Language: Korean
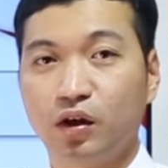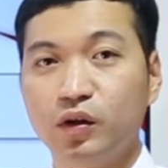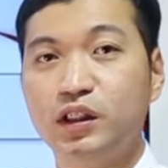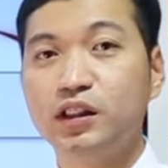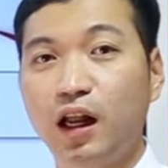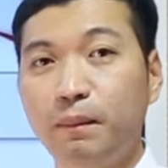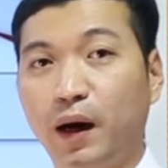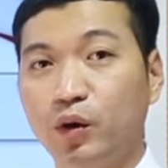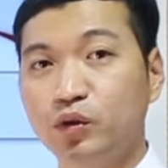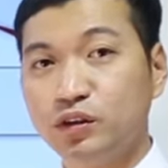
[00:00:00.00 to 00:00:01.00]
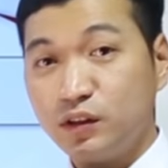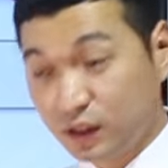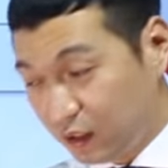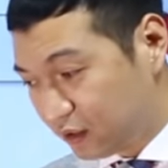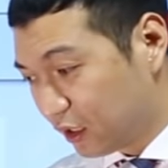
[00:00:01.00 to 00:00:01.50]
그럼 그 달 바로
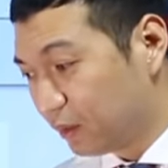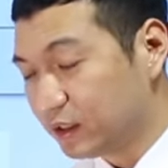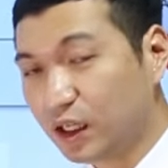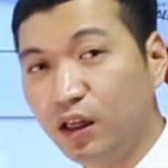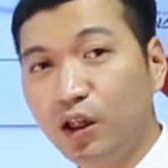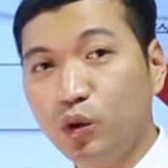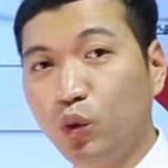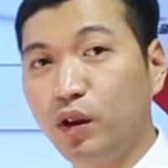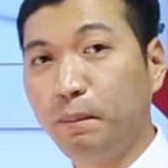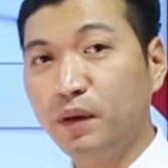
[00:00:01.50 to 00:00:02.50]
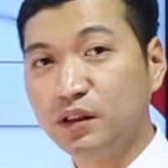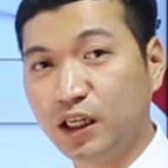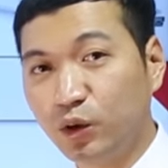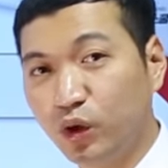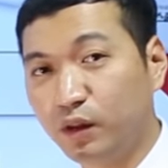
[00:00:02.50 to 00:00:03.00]
긁자마자 돈이
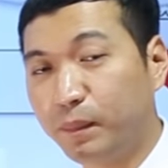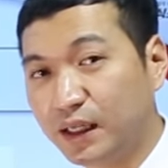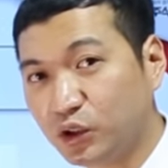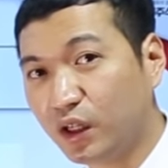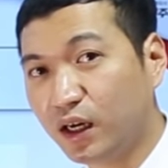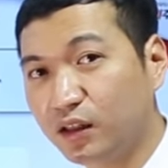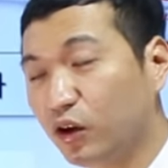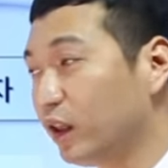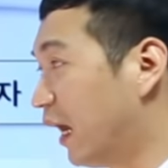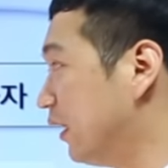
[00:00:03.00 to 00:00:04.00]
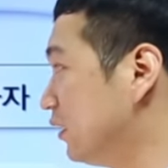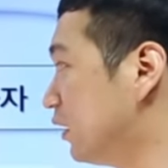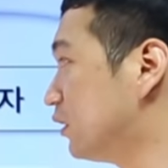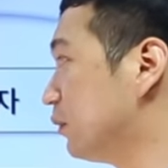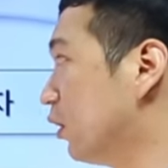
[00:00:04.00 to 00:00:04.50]
장부에서 빠져나가는 건 아니지
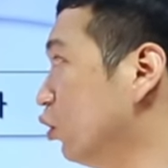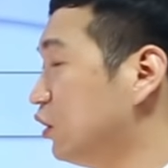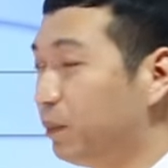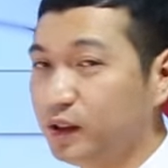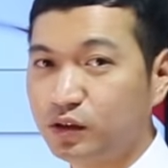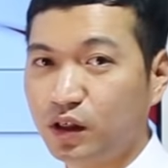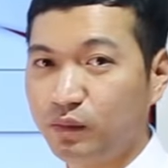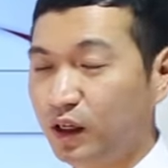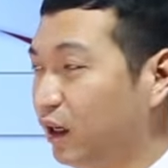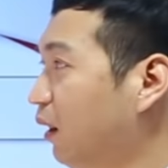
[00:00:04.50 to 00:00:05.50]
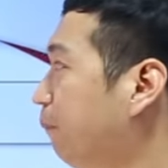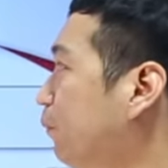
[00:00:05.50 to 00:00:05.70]
않습니까? 언제 빠져나가니까?